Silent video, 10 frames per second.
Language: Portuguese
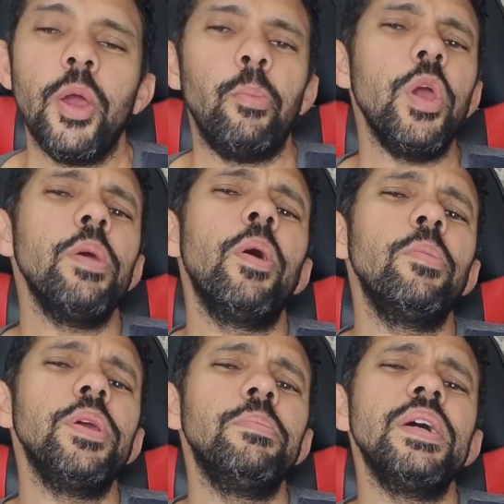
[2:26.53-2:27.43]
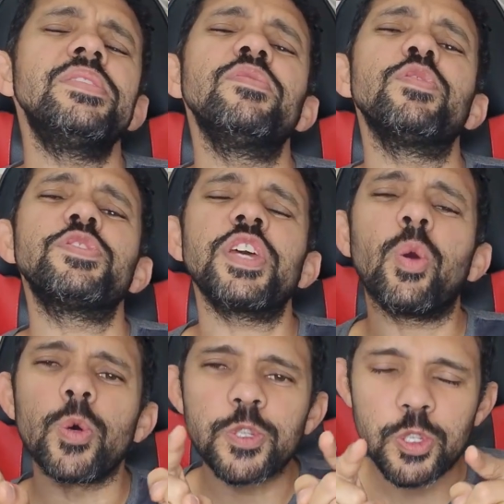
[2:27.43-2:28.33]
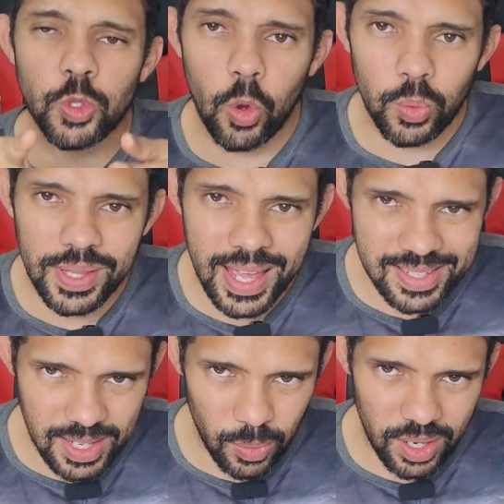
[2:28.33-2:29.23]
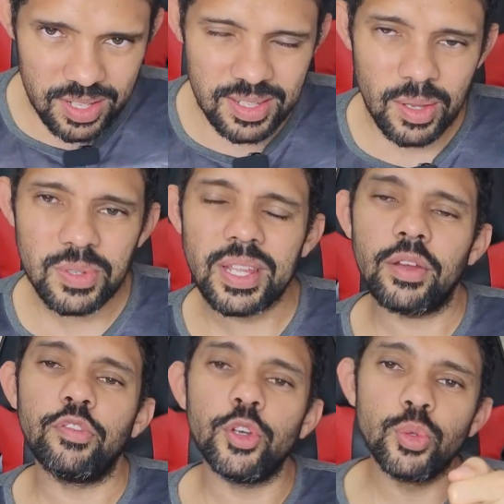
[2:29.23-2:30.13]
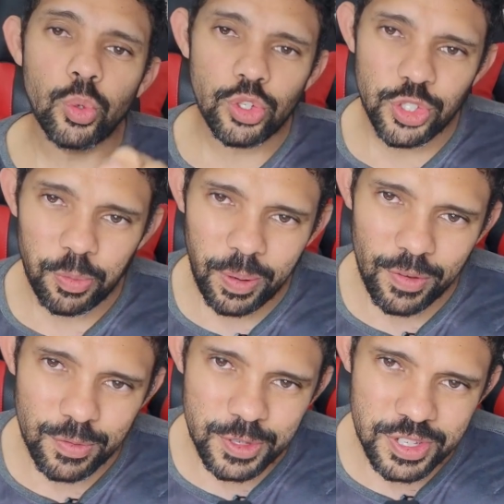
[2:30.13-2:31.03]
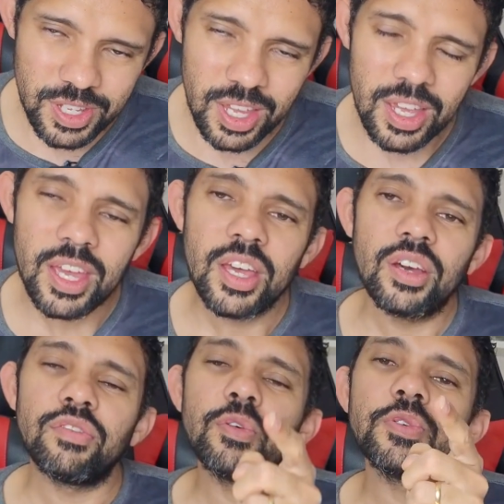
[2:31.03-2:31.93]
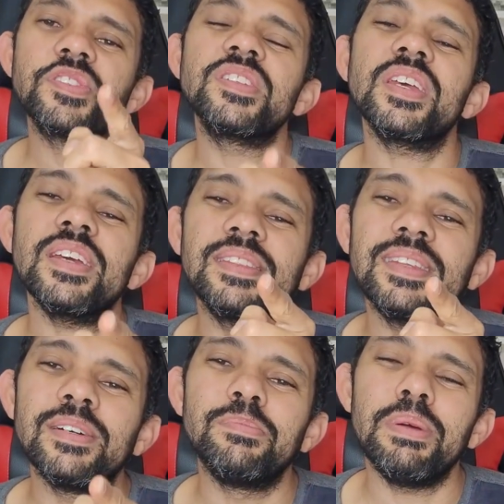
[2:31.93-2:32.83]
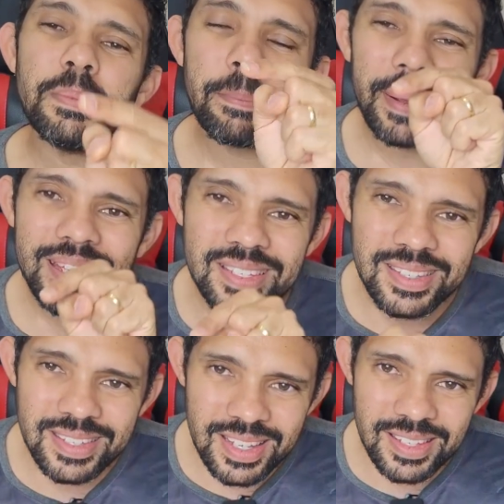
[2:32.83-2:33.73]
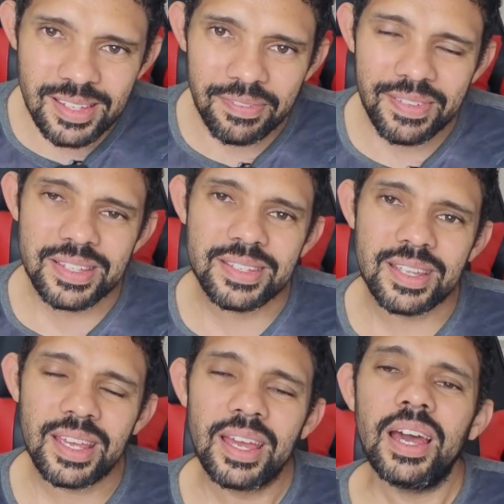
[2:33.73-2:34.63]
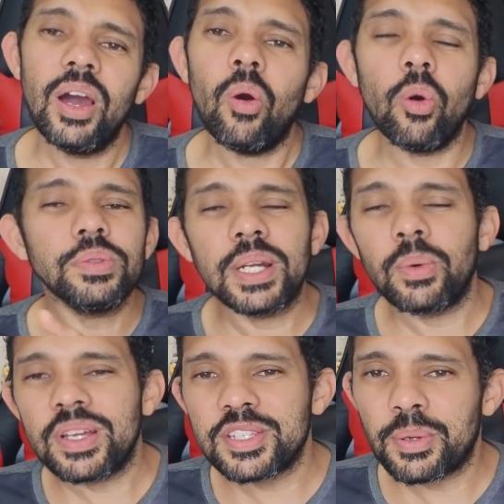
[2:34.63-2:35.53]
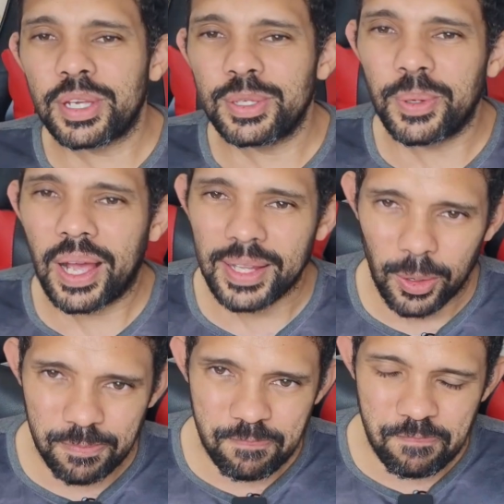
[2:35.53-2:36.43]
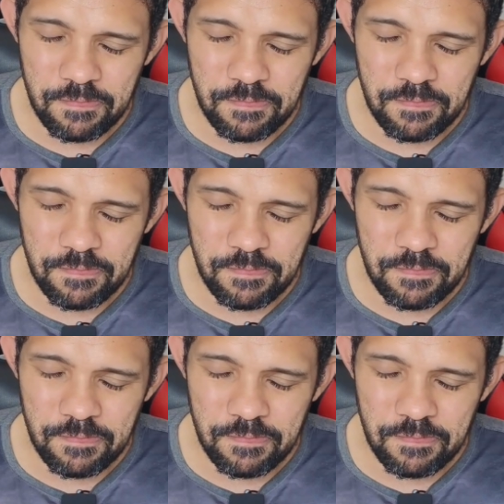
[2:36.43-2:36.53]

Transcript: Meu irmão, minha irmã, se você gostou dessa oração, se ela foi útil para você, você também precisa fazer outra oração aqui do canal.